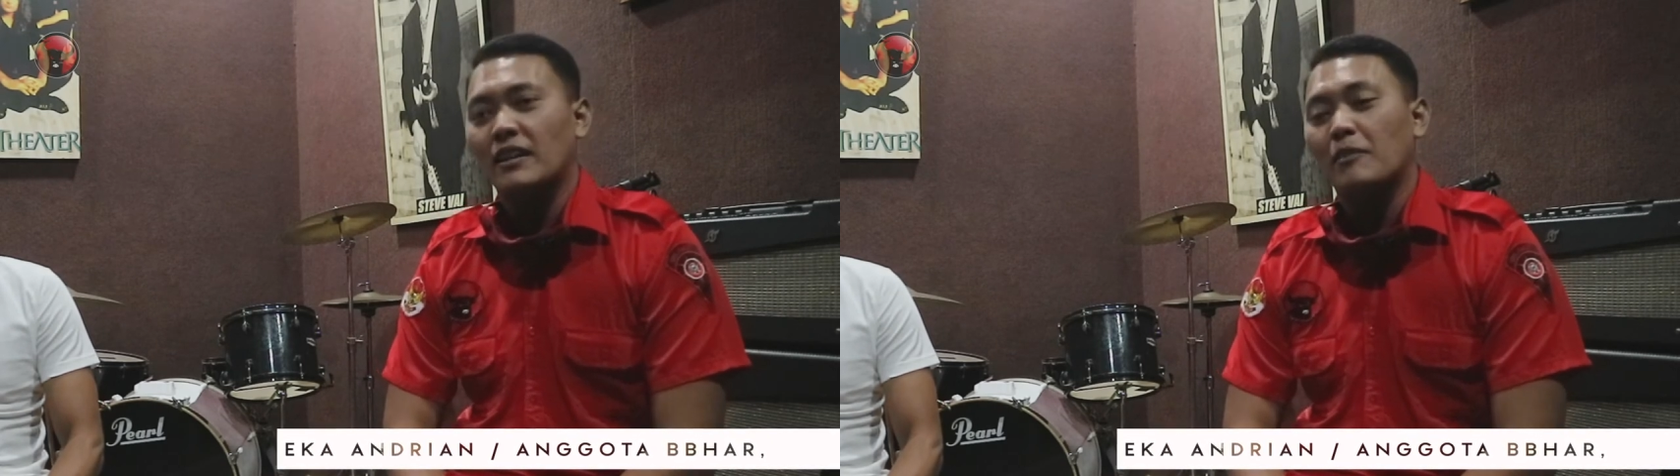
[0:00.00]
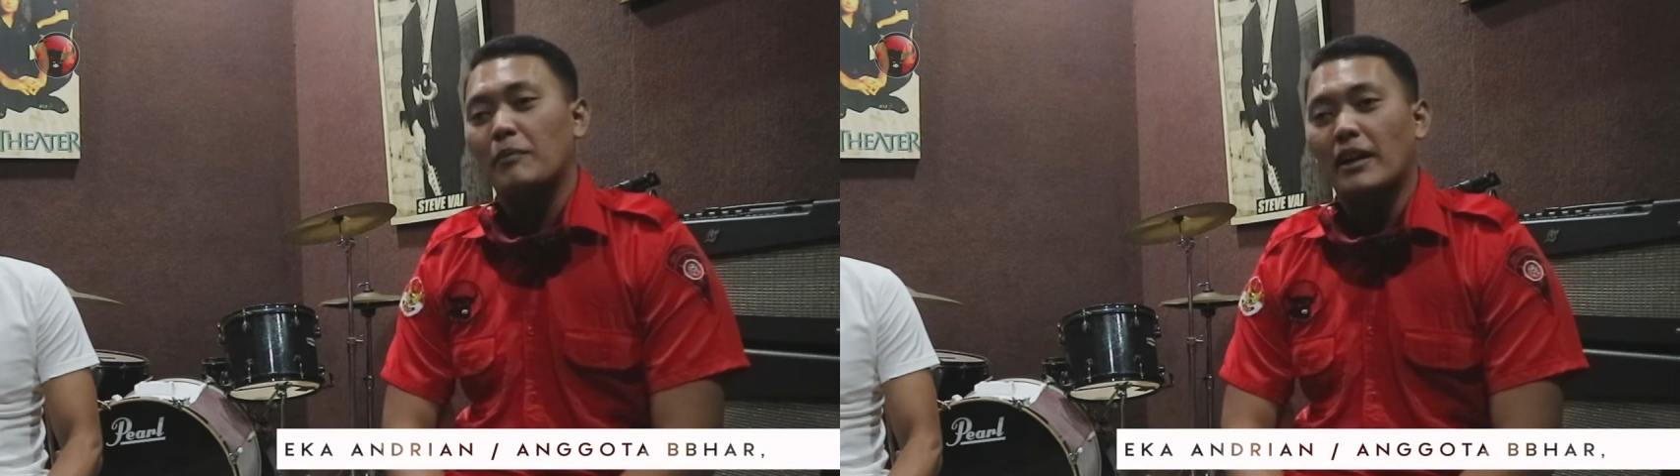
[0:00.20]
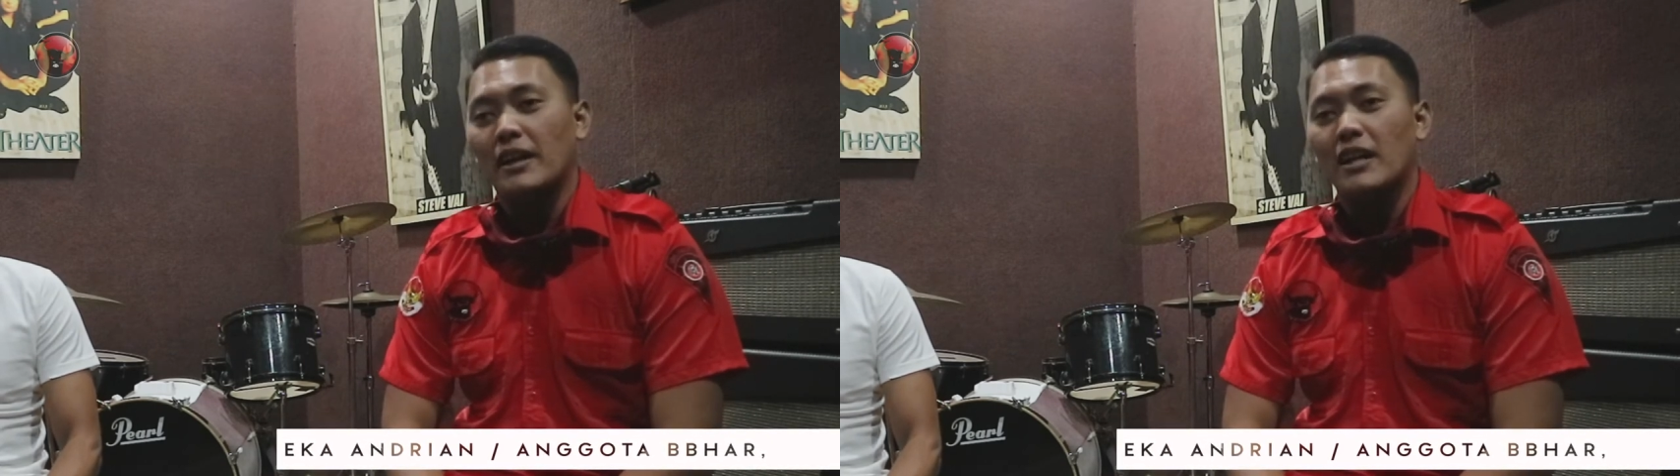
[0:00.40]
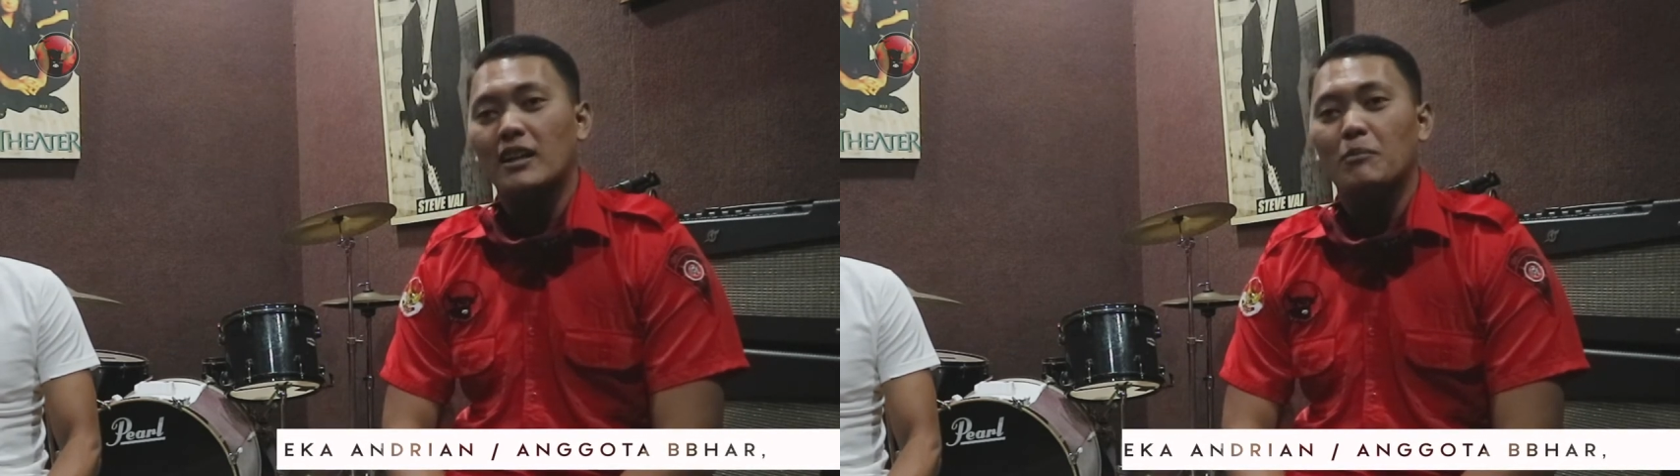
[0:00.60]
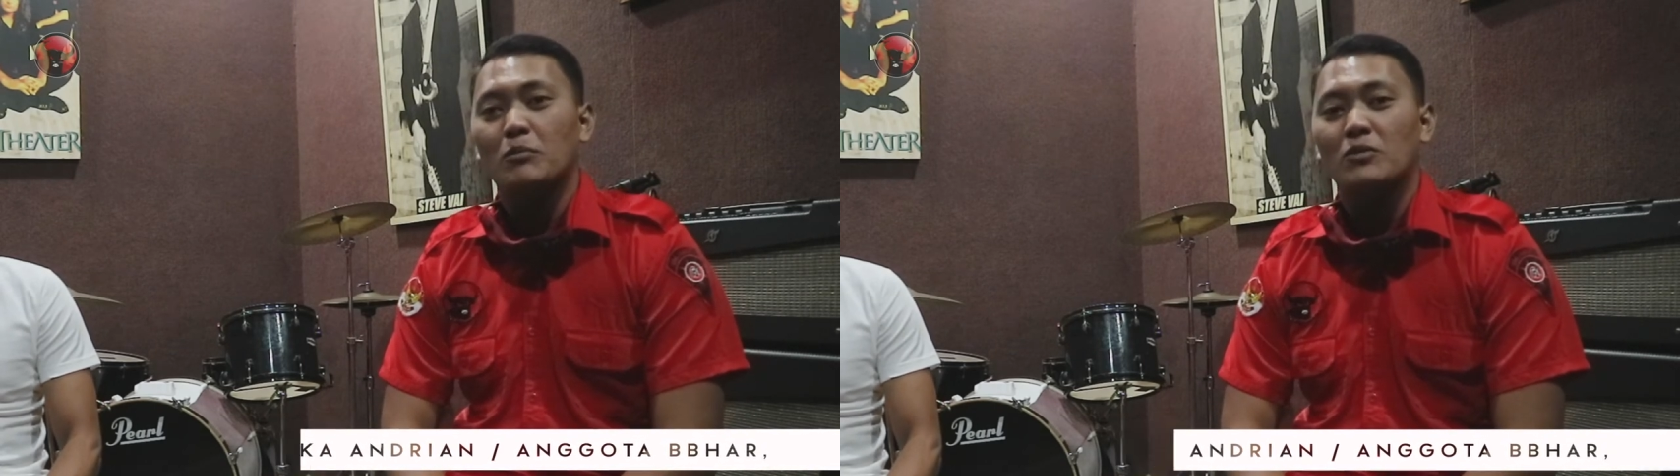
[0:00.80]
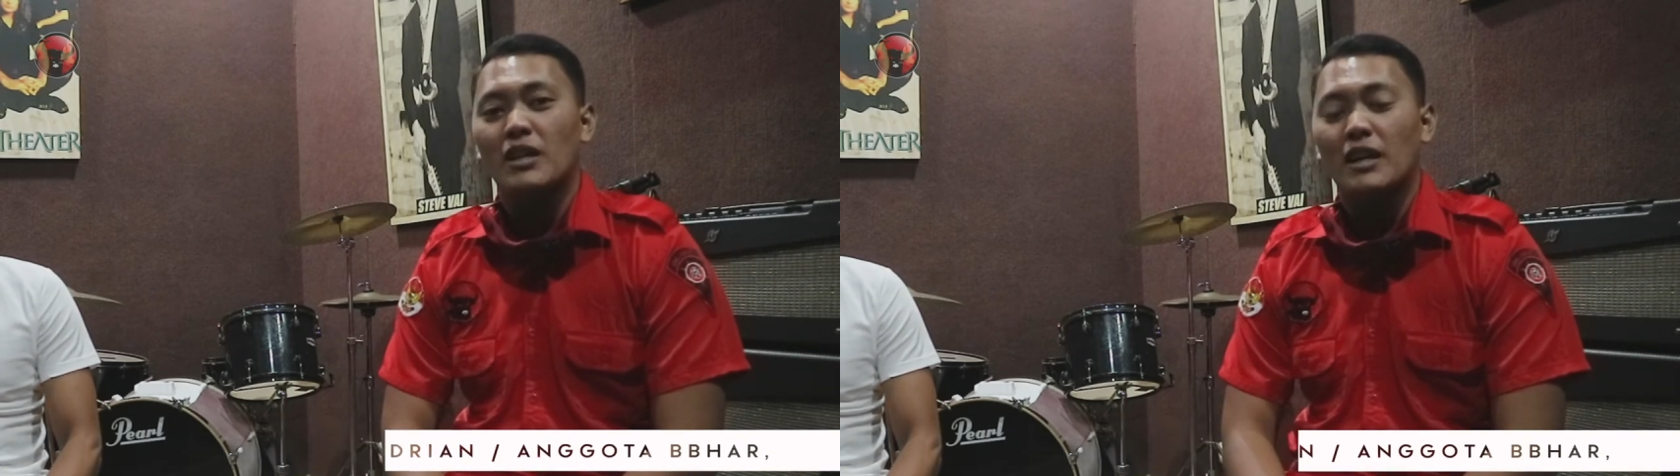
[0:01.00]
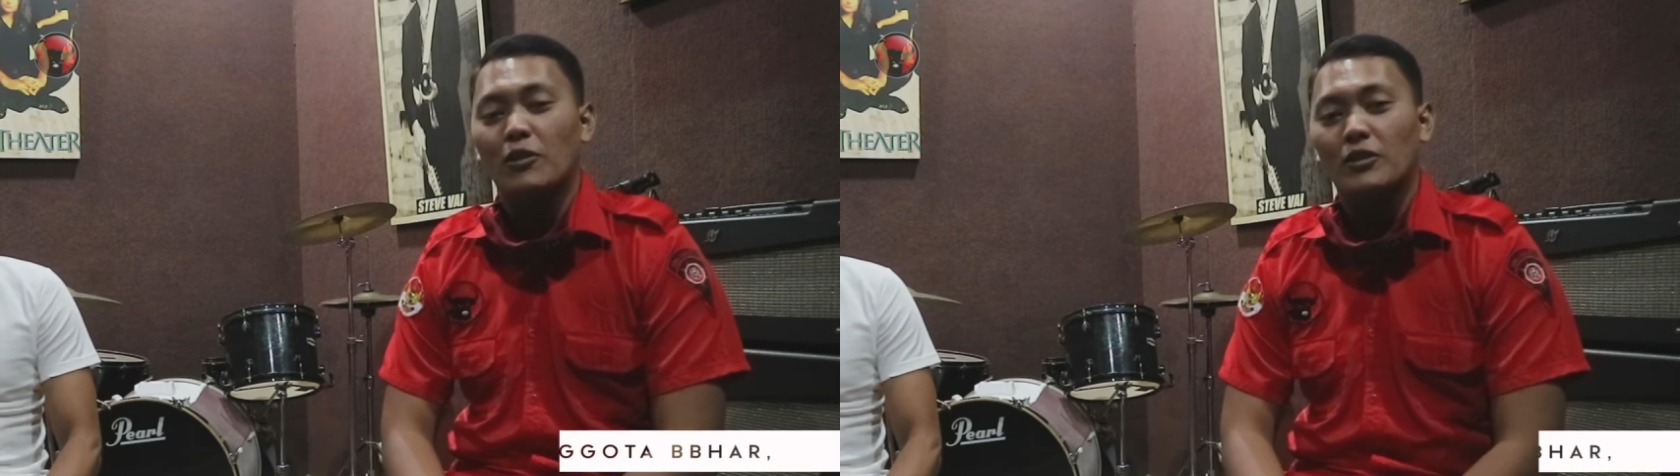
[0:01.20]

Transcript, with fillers: tentang Perda Kepemudaan